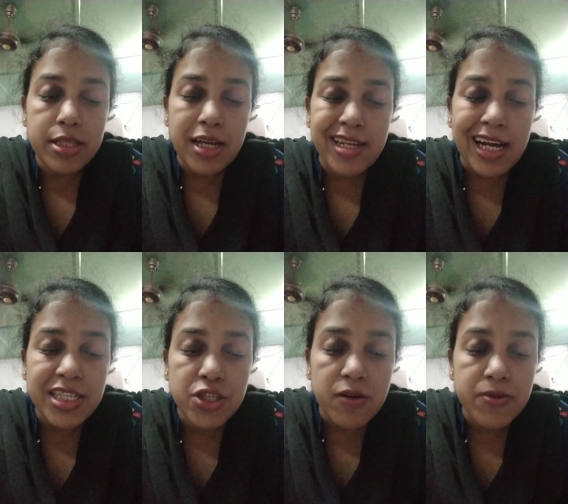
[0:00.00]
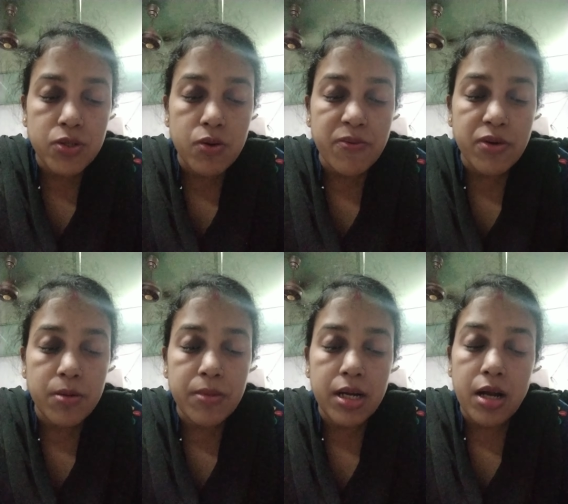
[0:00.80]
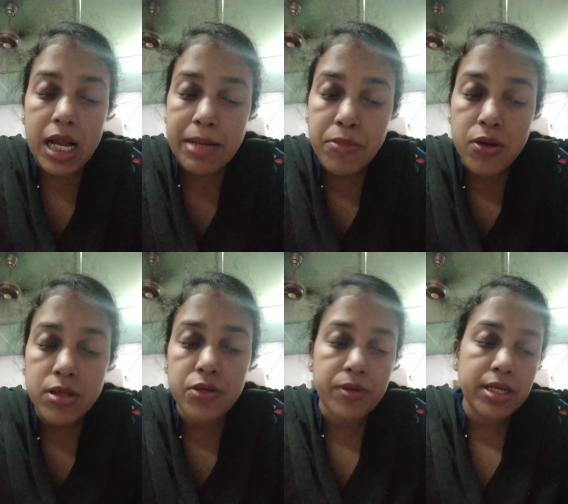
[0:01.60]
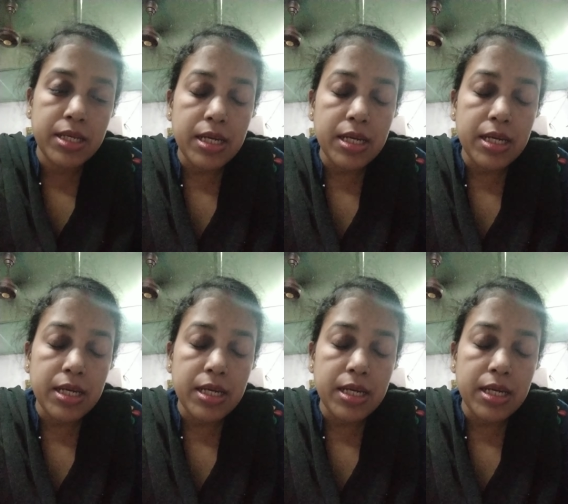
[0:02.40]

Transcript: द डास्ट ऑफ स्नो फ्रॉम अ हेमलॉक ट्री